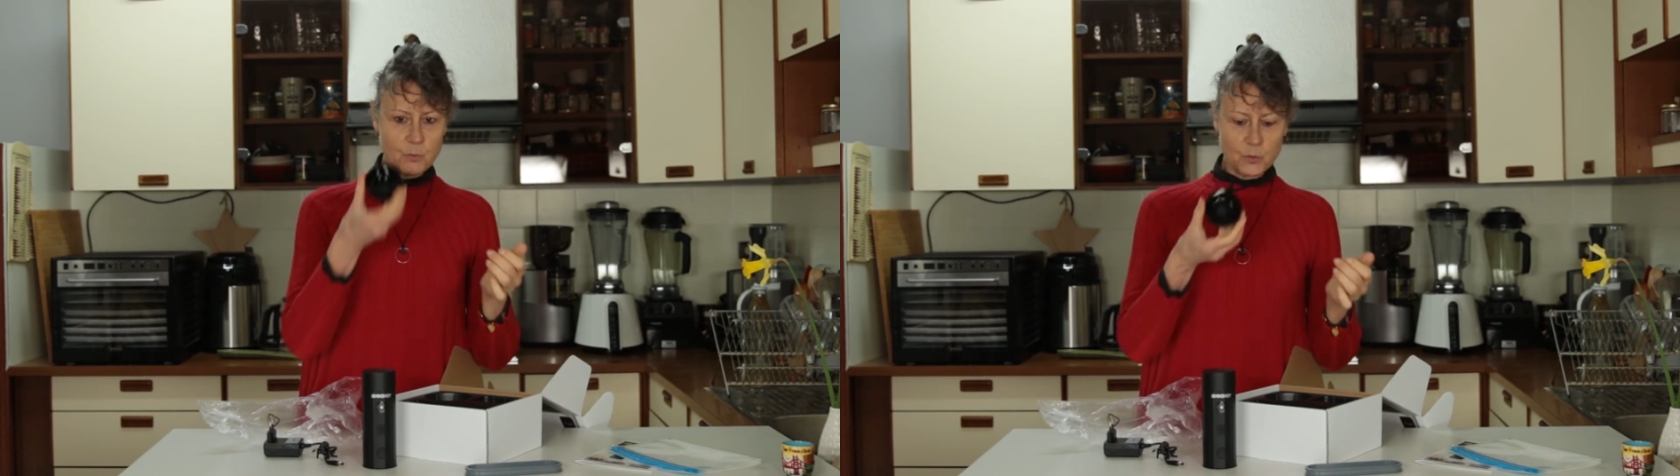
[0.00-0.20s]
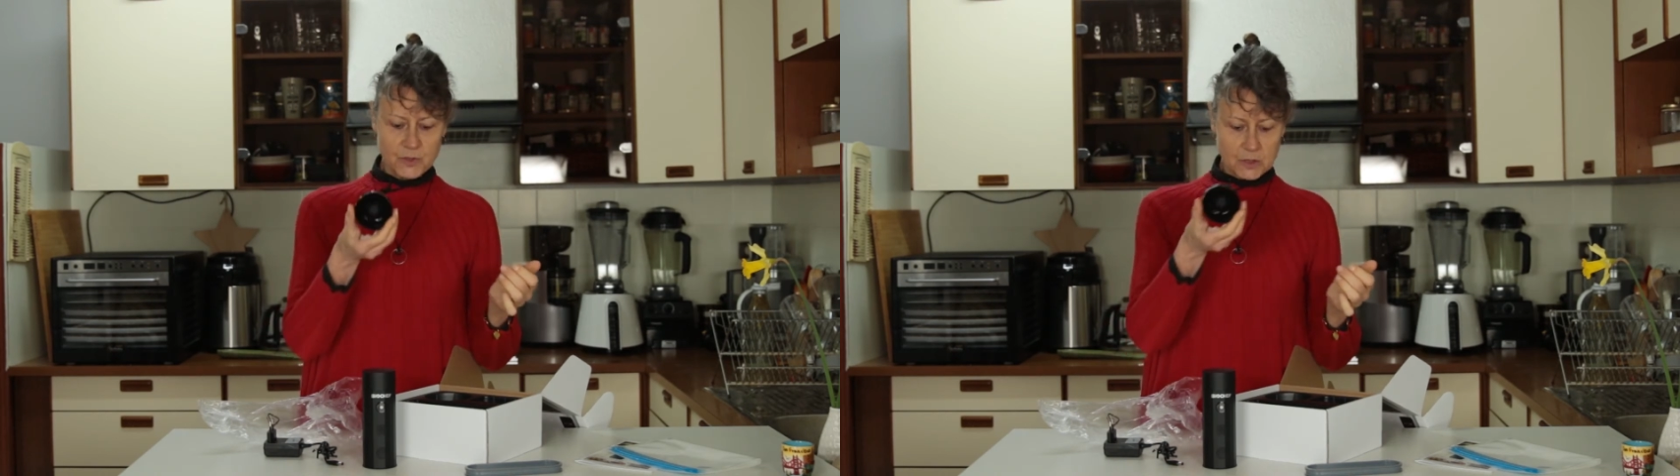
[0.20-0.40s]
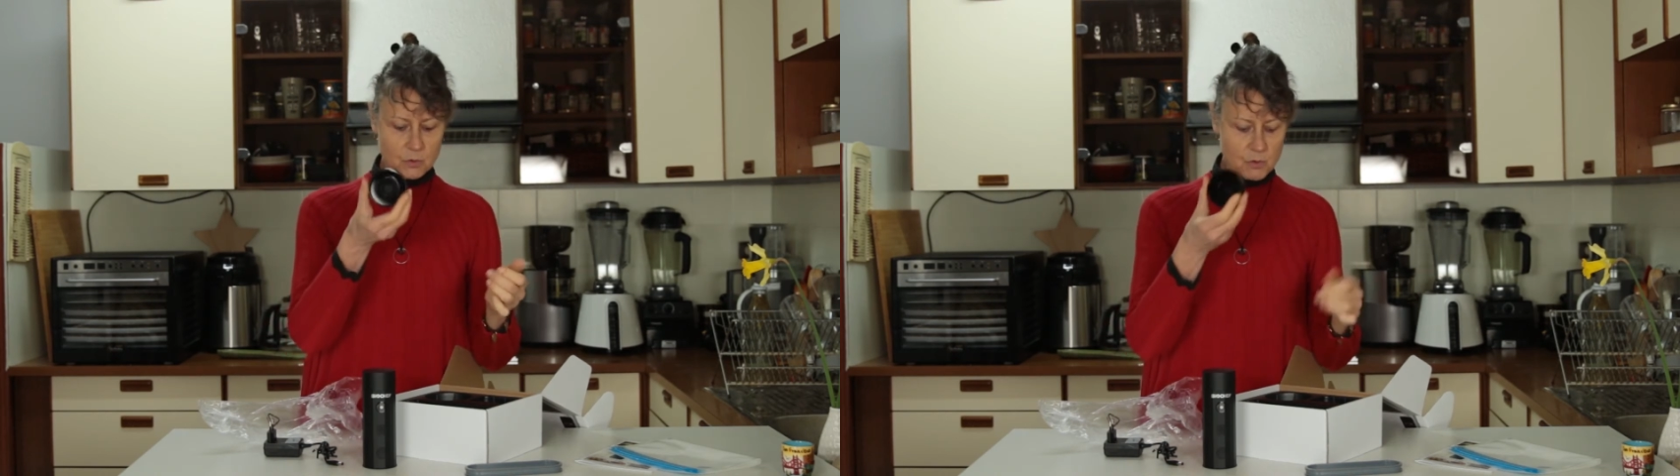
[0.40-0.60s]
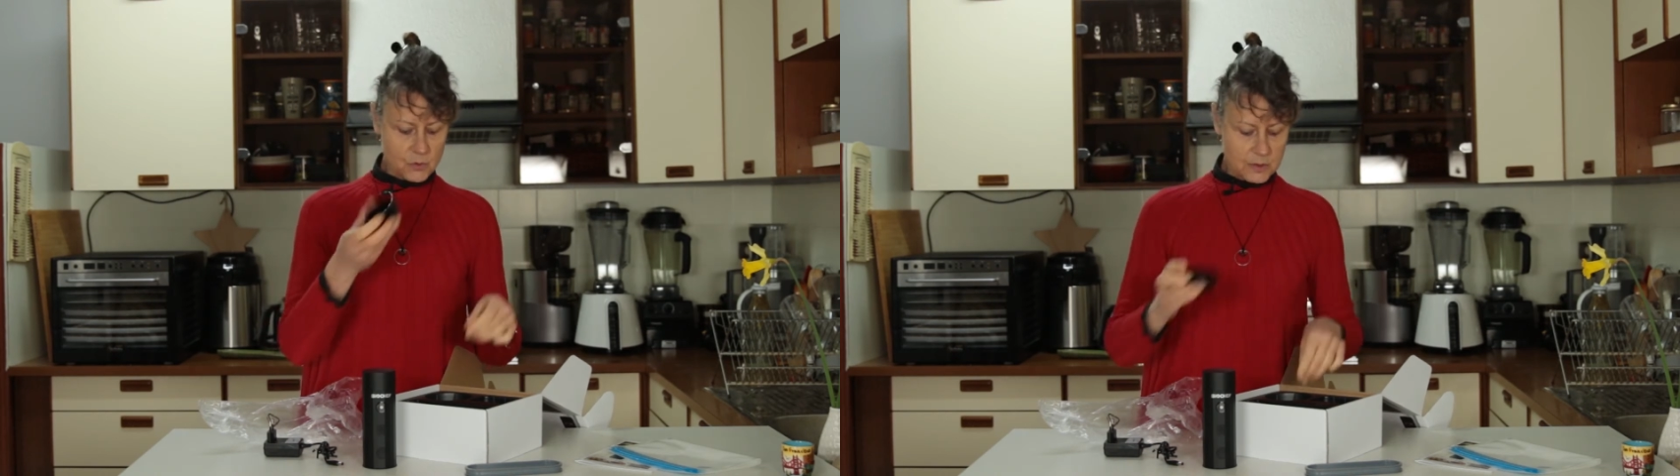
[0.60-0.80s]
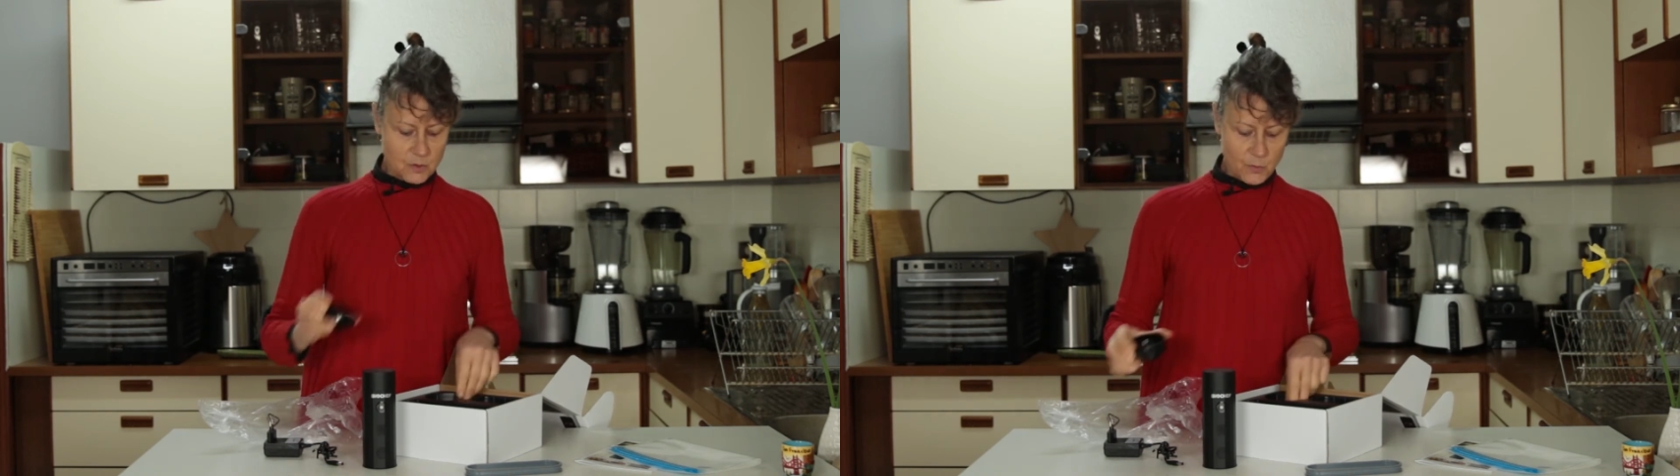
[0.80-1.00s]
montrer tout de
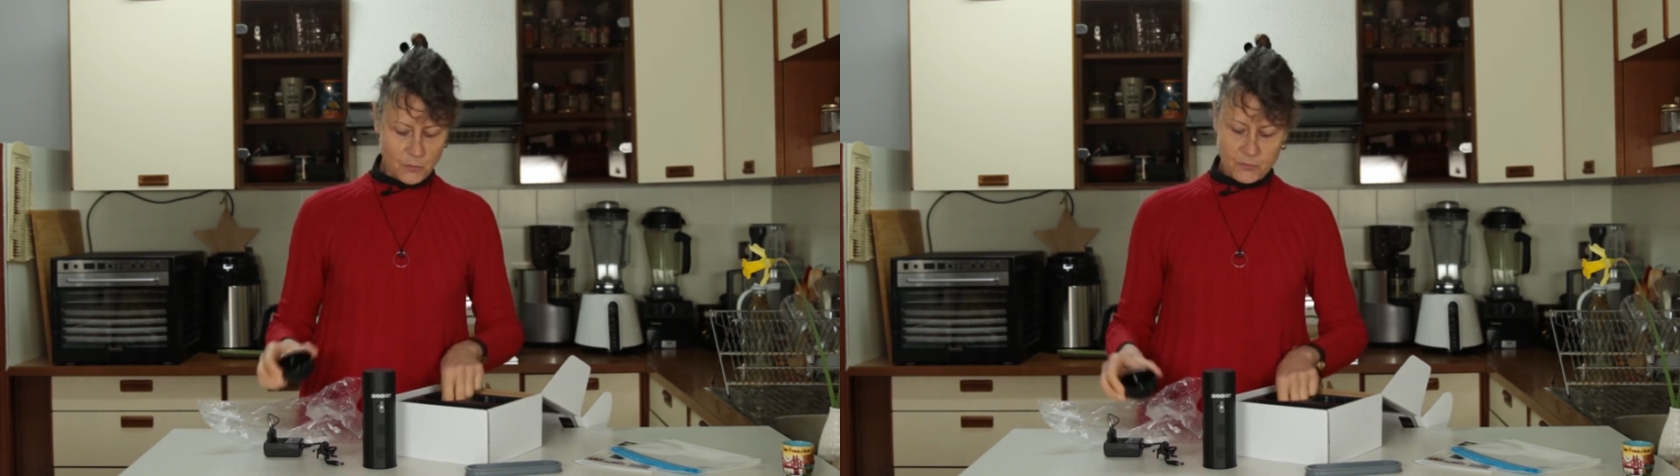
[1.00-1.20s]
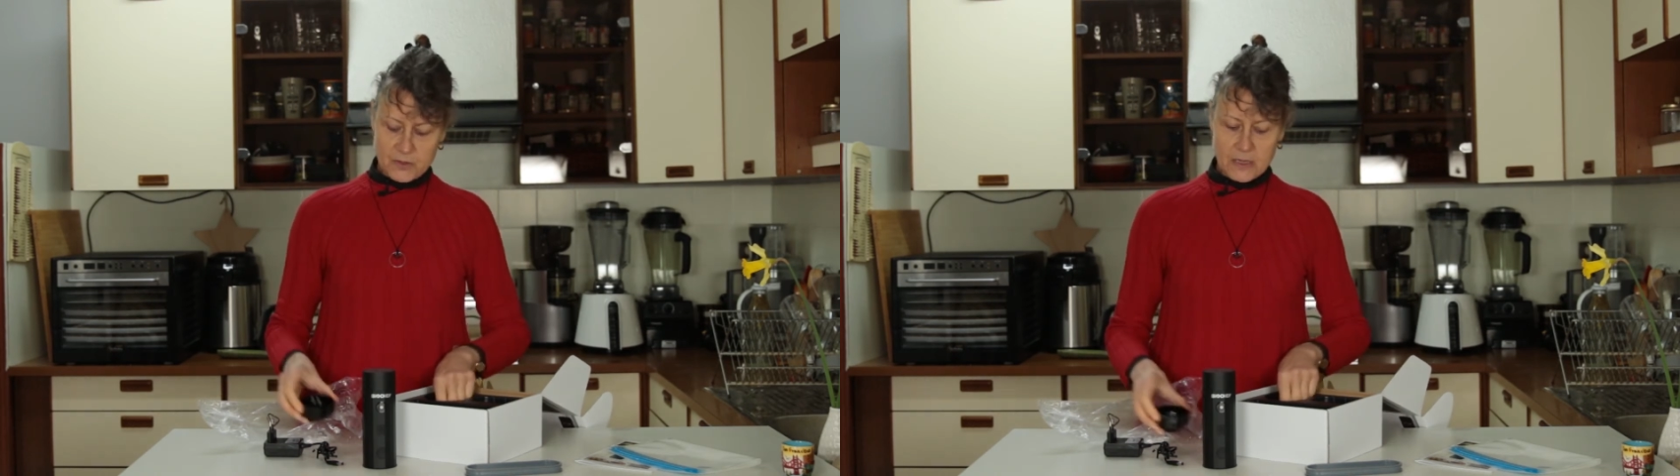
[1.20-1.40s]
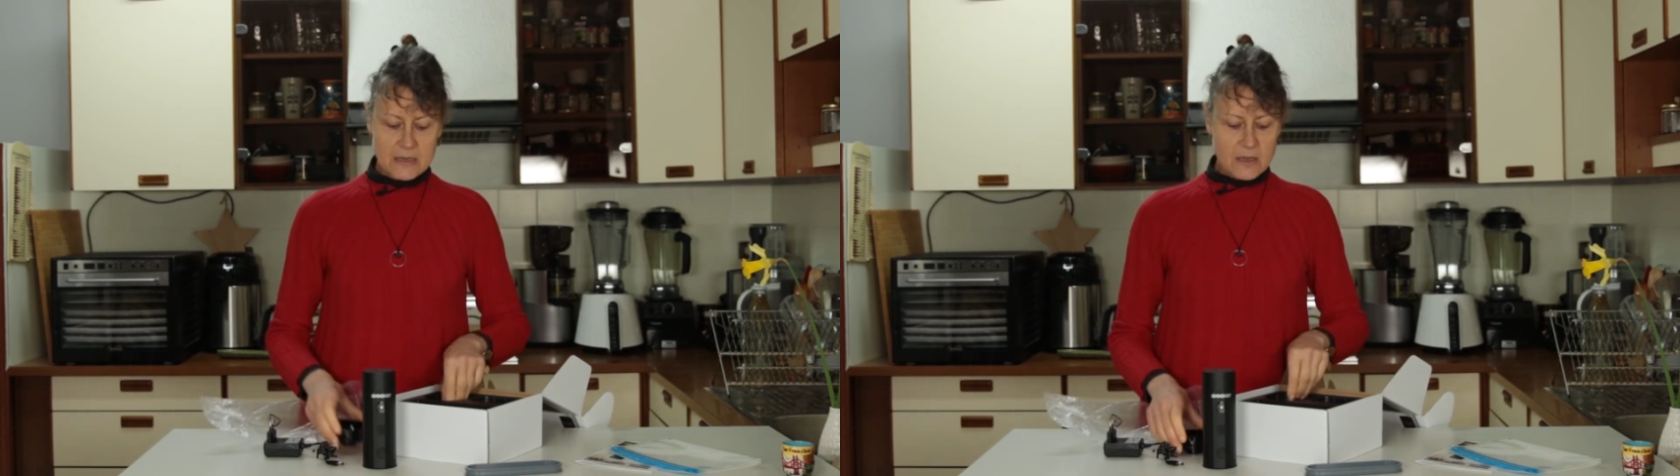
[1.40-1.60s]
suite comment on fait.